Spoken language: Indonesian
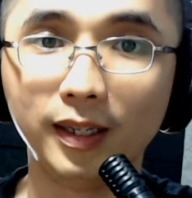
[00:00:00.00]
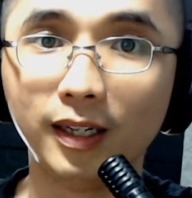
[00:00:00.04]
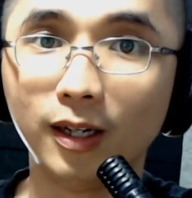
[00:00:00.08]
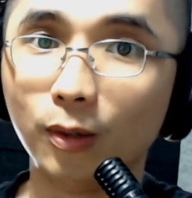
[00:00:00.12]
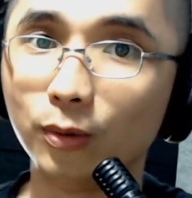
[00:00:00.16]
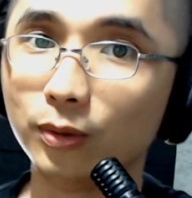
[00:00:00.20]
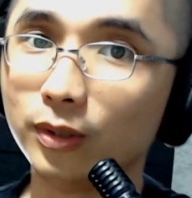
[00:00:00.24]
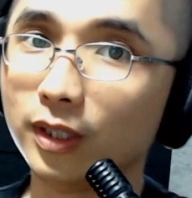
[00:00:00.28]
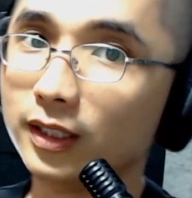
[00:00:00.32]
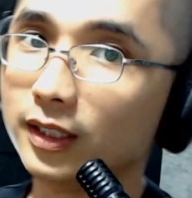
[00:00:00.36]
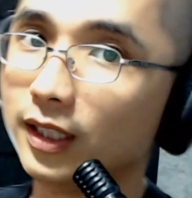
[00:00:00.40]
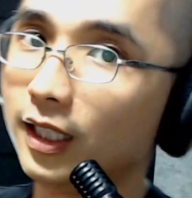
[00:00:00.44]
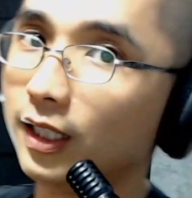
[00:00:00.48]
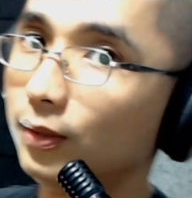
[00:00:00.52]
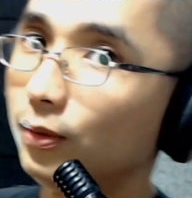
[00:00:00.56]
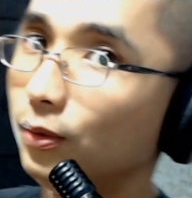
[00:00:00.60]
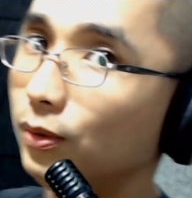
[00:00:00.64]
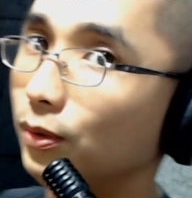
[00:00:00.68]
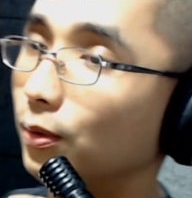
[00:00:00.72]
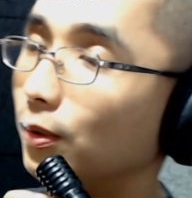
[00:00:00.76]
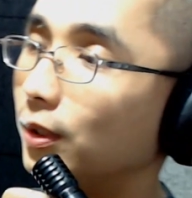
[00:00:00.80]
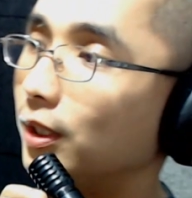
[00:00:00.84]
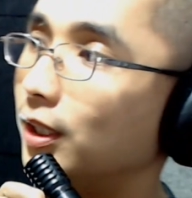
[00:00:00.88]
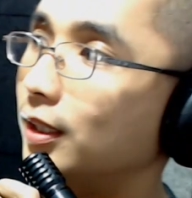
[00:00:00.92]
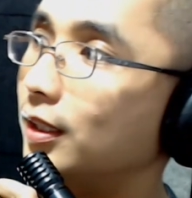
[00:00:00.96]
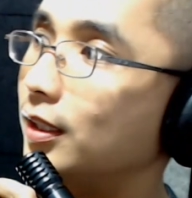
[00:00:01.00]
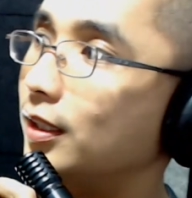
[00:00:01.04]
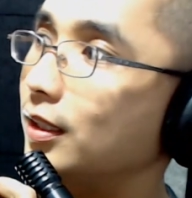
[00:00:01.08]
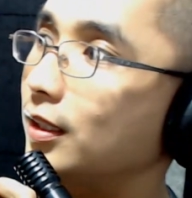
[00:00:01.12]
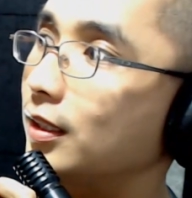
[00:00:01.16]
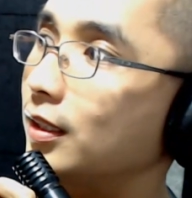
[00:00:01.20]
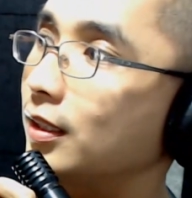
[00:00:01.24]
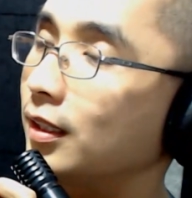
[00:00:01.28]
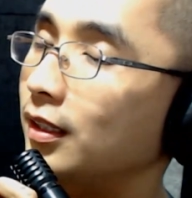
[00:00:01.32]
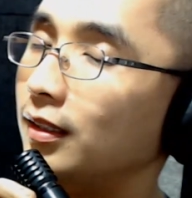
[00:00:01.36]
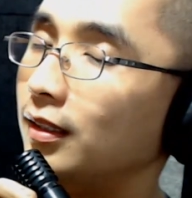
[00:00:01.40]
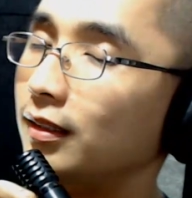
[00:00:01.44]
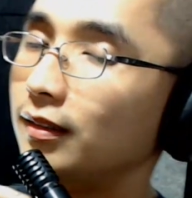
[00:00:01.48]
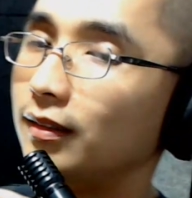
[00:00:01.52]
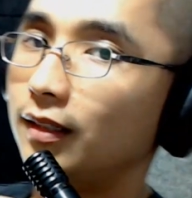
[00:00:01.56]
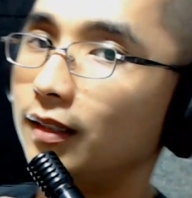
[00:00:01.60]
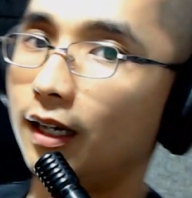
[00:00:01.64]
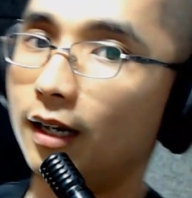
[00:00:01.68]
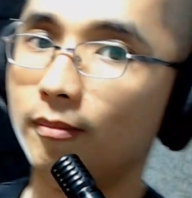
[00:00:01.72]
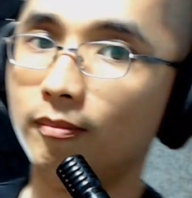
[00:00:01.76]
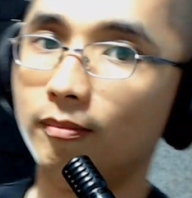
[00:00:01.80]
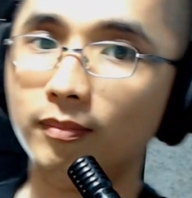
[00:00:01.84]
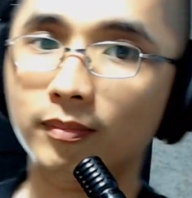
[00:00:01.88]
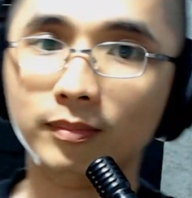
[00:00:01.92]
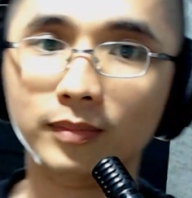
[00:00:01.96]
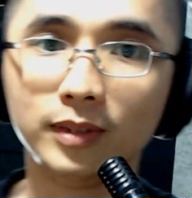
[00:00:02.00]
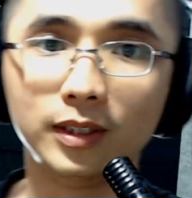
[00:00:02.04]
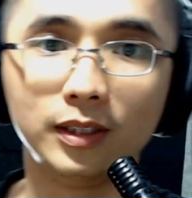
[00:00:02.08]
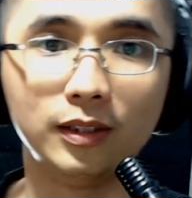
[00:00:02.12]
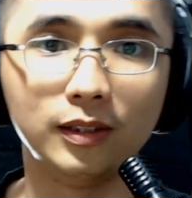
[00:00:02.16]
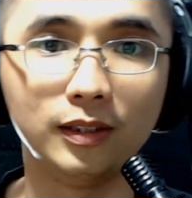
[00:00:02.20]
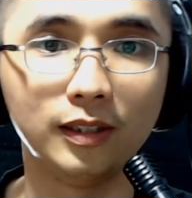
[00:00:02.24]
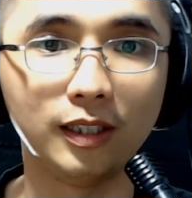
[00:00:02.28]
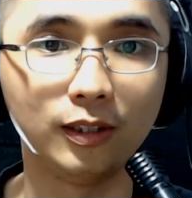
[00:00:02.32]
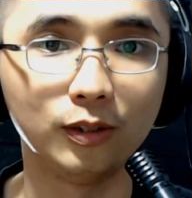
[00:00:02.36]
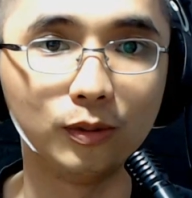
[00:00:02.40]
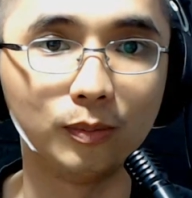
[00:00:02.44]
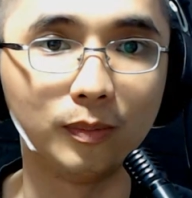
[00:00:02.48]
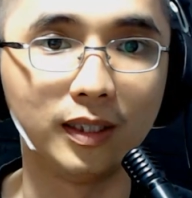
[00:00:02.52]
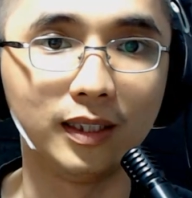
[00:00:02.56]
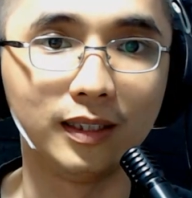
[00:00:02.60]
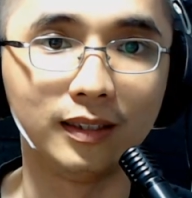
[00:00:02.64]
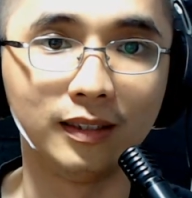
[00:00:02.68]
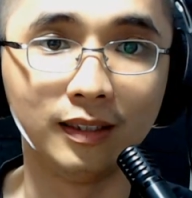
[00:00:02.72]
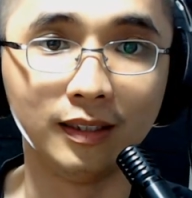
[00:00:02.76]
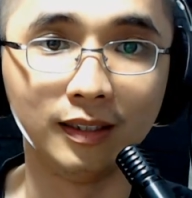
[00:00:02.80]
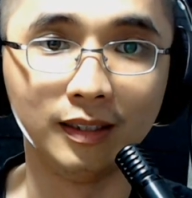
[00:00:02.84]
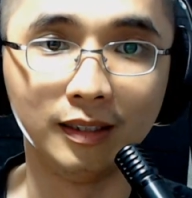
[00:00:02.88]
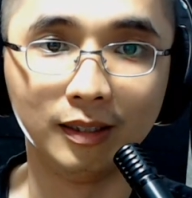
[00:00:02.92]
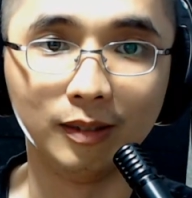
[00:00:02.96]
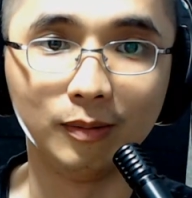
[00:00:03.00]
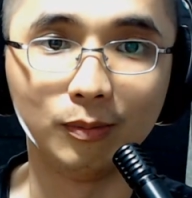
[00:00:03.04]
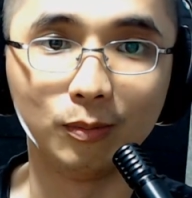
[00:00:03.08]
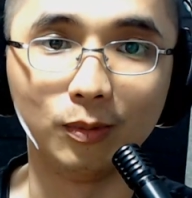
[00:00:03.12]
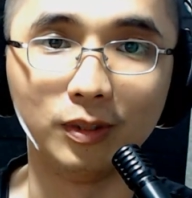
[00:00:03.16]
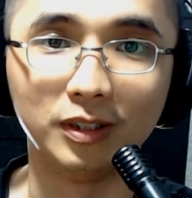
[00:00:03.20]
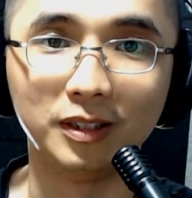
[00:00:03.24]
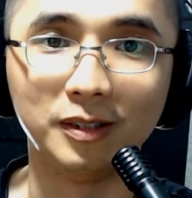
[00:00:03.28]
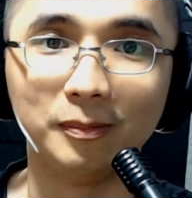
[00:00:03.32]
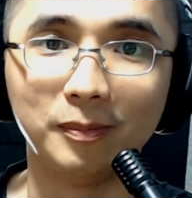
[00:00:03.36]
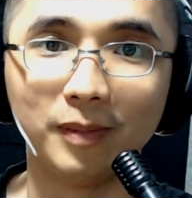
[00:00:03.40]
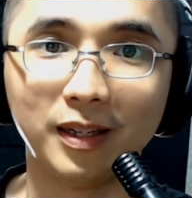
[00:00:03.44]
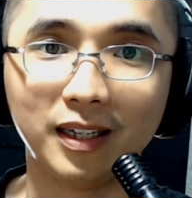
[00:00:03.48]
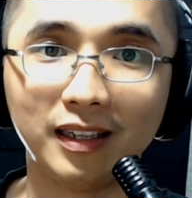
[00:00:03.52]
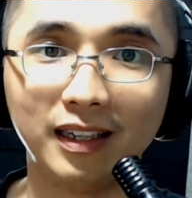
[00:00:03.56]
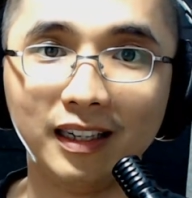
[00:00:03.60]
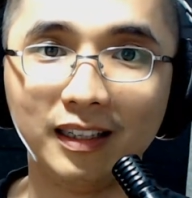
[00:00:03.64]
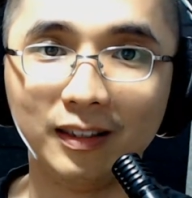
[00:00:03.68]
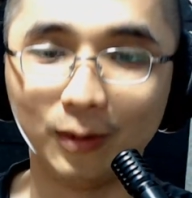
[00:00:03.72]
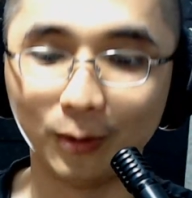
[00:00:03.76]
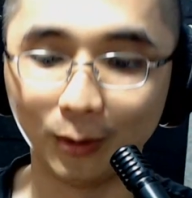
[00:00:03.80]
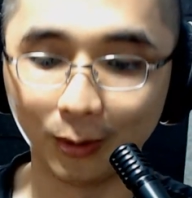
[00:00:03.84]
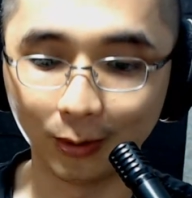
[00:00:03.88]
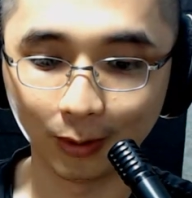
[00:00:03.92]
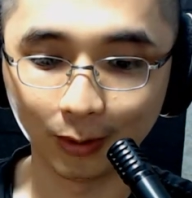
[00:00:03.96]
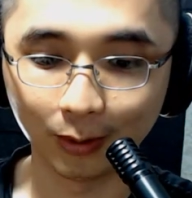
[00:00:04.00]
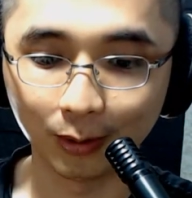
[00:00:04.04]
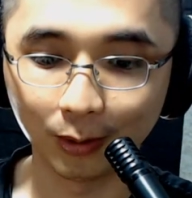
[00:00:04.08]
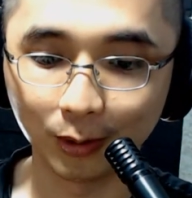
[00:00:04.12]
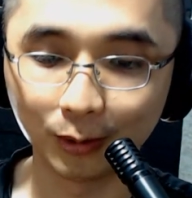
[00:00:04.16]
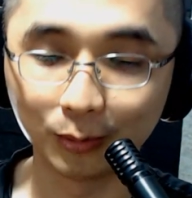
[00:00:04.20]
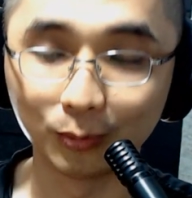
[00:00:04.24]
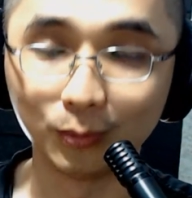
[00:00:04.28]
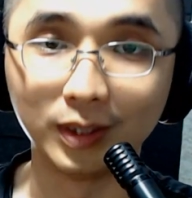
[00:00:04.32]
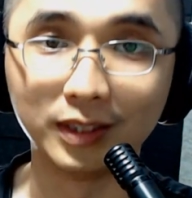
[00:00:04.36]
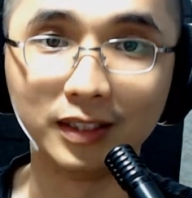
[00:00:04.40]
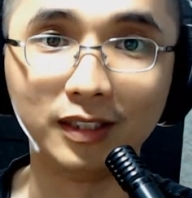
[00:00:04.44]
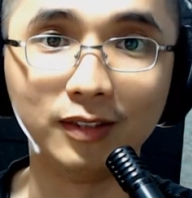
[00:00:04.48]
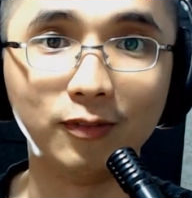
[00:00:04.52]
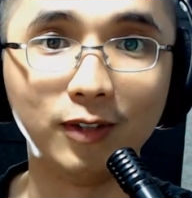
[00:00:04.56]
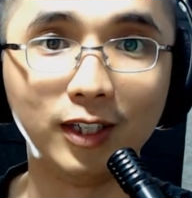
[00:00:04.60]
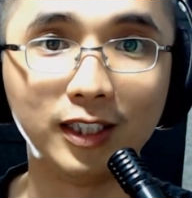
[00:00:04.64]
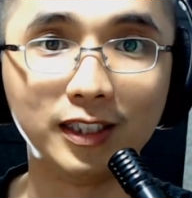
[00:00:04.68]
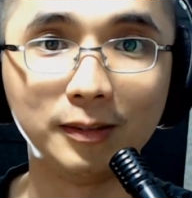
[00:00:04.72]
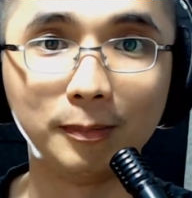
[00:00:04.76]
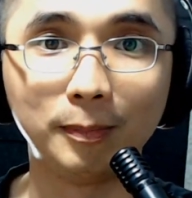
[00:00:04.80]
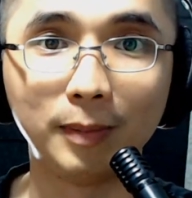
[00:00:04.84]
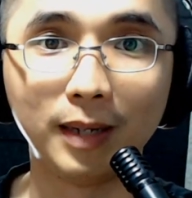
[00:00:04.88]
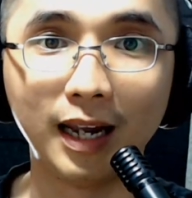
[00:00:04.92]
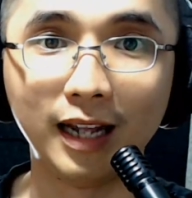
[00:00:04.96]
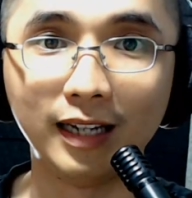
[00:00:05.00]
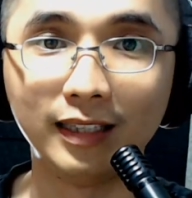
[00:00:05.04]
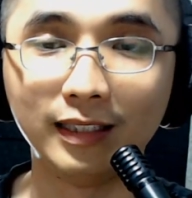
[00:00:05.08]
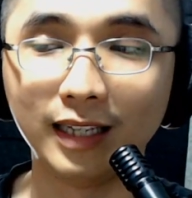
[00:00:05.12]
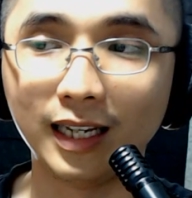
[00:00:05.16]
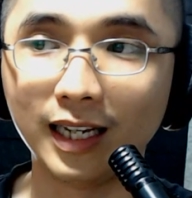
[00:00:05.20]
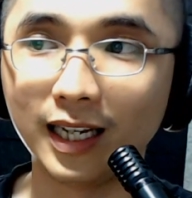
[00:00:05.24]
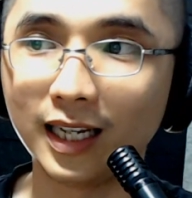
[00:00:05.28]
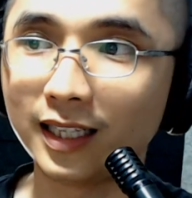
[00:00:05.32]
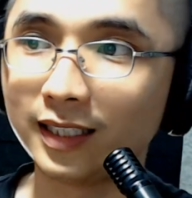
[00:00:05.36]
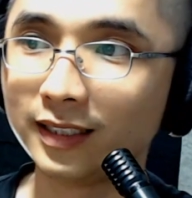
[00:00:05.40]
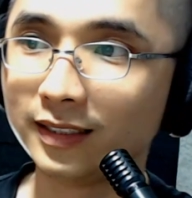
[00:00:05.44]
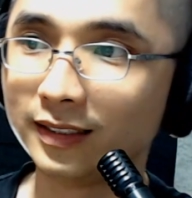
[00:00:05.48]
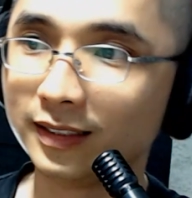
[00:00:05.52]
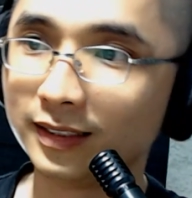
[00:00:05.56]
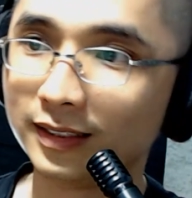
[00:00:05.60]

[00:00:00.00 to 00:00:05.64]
nggak usah saya tunjukin di drum jadi saya cuman buatin partitur terus buatin versi pelannya